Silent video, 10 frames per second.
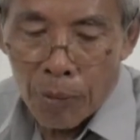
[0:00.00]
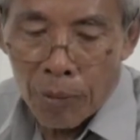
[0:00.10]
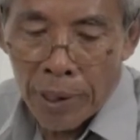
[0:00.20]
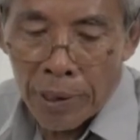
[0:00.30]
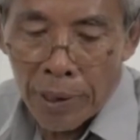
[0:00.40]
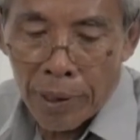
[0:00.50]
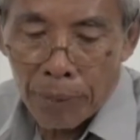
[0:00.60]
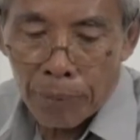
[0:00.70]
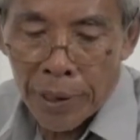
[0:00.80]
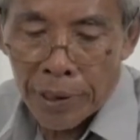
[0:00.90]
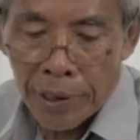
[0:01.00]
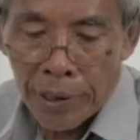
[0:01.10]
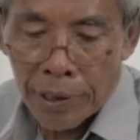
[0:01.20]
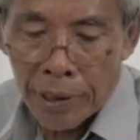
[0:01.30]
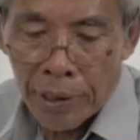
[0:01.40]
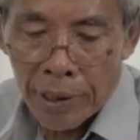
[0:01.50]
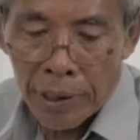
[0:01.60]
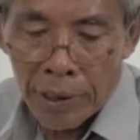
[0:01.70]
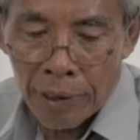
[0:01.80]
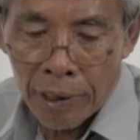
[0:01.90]
Lah ini masih
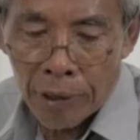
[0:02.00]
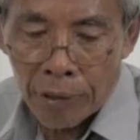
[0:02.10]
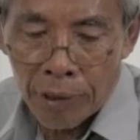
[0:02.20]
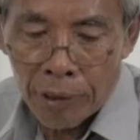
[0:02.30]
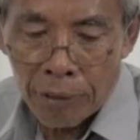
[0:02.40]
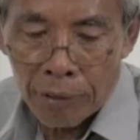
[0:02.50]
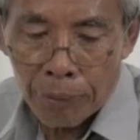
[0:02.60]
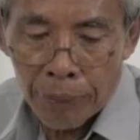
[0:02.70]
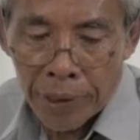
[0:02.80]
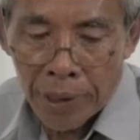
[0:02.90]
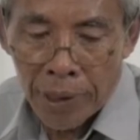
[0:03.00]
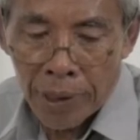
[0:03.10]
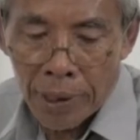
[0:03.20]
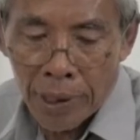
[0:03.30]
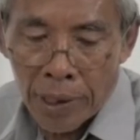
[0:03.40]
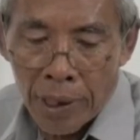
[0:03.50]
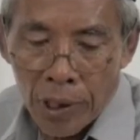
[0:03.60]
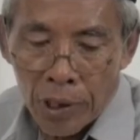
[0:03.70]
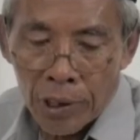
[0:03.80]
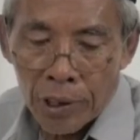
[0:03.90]
disertai dengan suatu persyaratan
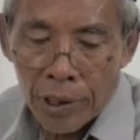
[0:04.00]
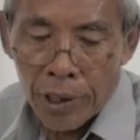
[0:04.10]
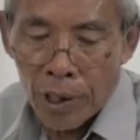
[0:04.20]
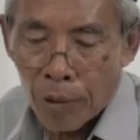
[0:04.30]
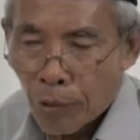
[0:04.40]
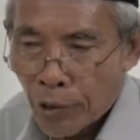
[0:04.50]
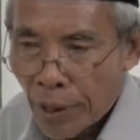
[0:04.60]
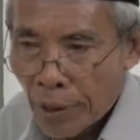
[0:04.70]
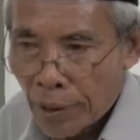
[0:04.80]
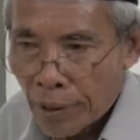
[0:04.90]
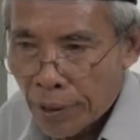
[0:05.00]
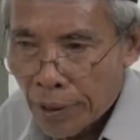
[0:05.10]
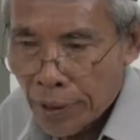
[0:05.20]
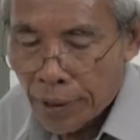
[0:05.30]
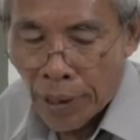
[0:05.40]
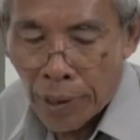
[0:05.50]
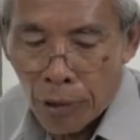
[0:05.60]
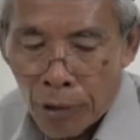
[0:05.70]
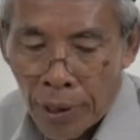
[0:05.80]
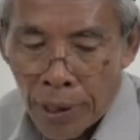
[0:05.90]
ghairil muta'addi kang
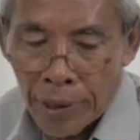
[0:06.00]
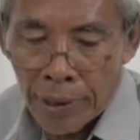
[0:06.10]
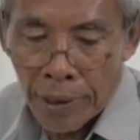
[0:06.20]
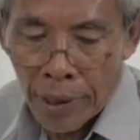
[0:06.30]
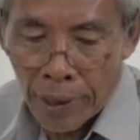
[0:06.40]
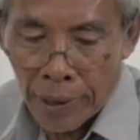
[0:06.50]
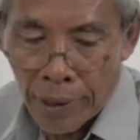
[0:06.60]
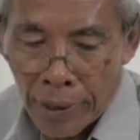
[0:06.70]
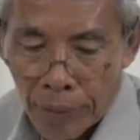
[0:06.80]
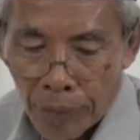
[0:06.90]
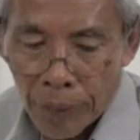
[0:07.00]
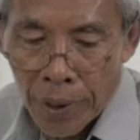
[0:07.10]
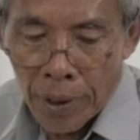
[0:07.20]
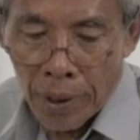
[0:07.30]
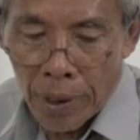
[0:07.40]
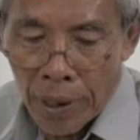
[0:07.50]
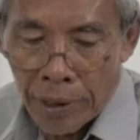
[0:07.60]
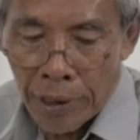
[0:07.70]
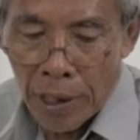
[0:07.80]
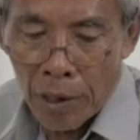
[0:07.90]
ora jinaragan.
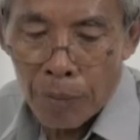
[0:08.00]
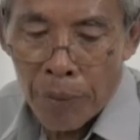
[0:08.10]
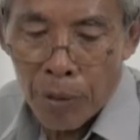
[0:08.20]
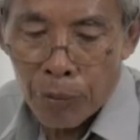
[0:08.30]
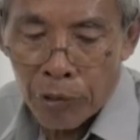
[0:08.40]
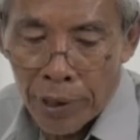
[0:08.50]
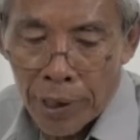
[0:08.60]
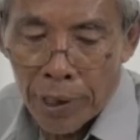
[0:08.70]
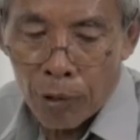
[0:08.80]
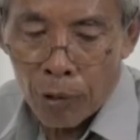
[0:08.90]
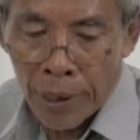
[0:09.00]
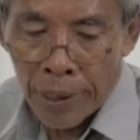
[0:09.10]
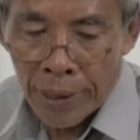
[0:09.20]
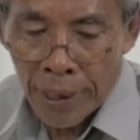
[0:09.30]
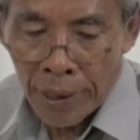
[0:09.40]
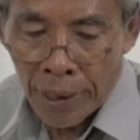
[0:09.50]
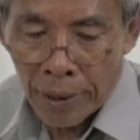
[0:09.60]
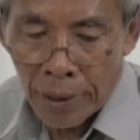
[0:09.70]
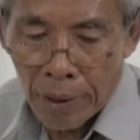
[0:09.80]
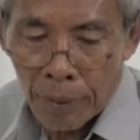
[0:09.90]
Artinya mabue orang
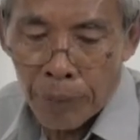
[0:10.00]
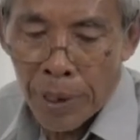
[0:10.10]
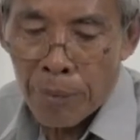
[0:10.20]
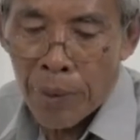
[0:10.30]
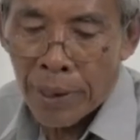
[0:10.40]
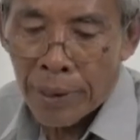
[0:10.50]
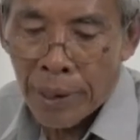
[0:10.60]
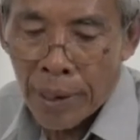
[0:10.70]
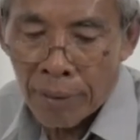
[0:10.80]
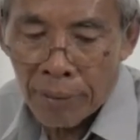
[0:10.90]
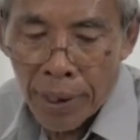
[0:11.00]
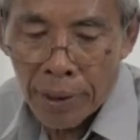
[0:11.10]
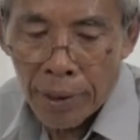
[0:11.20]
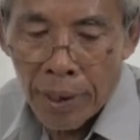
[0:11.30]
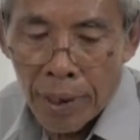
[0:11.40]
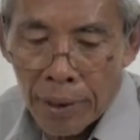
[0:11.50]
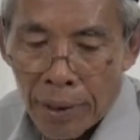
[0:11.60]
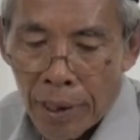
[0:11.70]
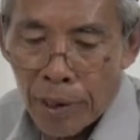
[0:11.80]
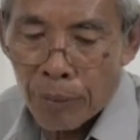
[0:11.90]
jarak memang kawan
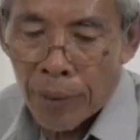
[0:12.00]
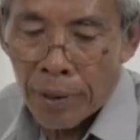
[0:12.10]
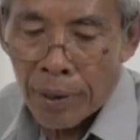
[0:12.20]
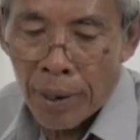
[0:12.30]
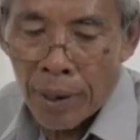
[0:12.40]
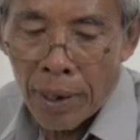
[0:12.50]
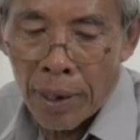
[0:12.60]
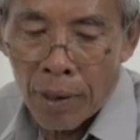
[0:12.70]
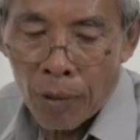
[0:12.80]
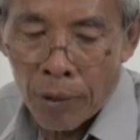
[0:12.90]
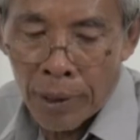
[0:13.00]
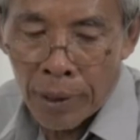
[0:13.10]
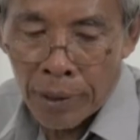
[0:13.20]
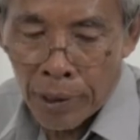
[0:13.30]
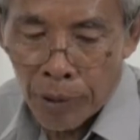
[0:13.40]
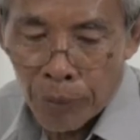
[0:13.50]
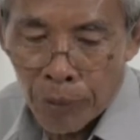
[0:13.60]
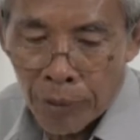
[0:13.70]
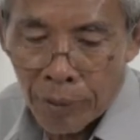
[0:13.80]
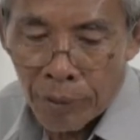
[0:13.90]
daripada orang
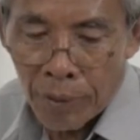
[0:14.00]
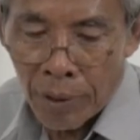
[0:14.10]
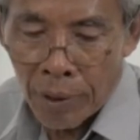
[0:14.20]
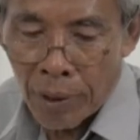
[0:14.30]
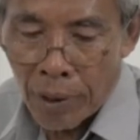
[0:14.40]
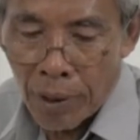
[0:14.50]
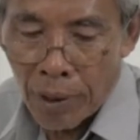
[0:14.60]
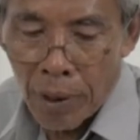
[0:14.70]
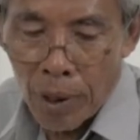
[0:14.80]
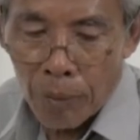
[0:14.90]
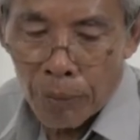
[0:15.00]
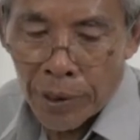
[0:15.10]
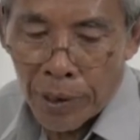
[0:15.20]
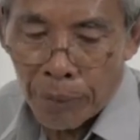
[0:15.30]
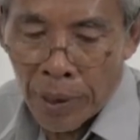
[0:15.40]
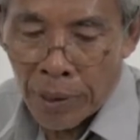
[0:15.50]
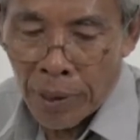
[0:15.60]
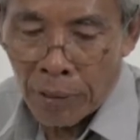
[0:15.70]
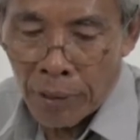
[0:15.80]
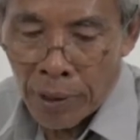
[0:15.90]
tersebut. Allah
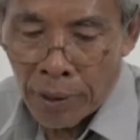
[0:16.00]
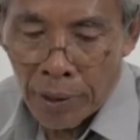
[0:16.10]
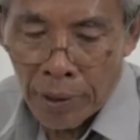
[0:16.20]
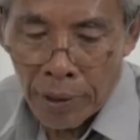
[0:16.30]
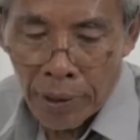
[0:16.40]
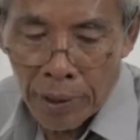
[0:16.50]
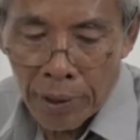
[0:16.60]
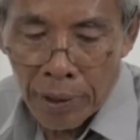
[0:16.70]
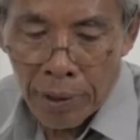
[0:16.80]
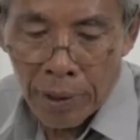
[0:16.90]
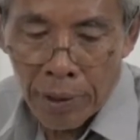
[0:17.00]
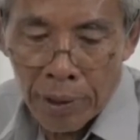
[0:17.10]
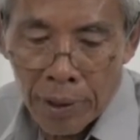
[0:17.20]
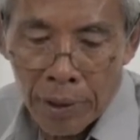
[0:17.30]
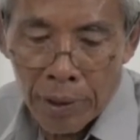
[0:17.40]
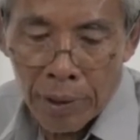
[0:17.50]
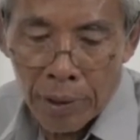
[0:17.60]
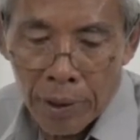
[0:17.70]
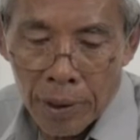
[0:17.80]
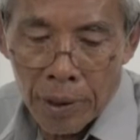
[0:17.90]
menciptakan orang tadi ini
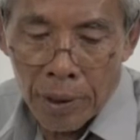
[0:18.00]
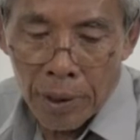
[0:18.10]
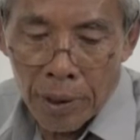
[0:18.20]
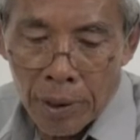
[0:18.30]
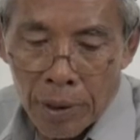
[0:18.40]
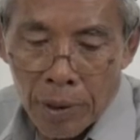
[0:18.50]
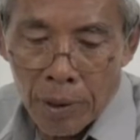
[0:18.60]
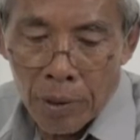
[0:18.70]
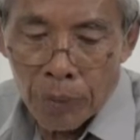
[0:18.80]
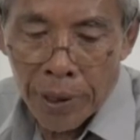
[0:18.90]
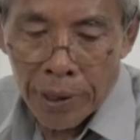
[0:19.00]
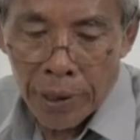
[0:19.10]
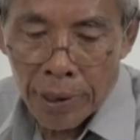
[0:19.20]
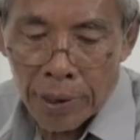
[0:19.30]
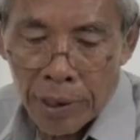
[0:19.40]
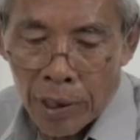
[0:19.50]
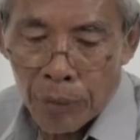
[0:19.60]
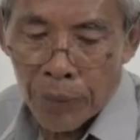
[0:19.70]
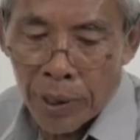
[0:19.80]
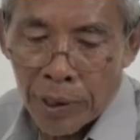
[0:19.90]
dibikin
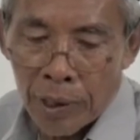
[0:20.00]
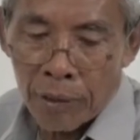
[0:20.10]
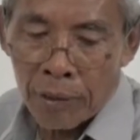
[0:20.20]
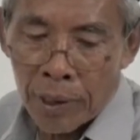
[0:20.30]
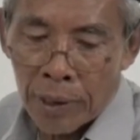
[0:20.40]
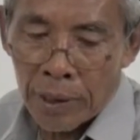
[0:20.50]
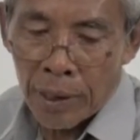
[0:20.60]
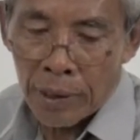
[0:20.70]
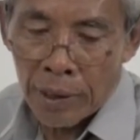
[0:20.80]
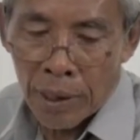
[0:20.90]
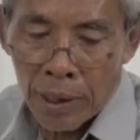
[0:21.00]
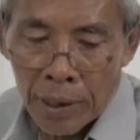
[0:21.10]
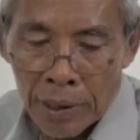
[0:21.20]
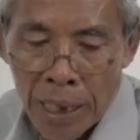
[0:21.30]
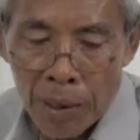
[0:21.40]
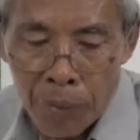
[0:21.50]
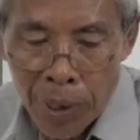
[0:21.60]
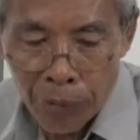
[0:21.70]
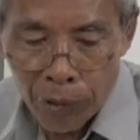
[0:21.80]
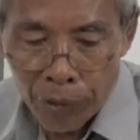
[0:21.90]
daripada orang yang yang
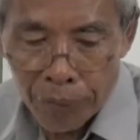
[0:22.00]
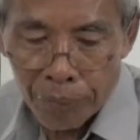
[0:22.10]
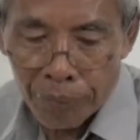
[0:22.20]
mabuk.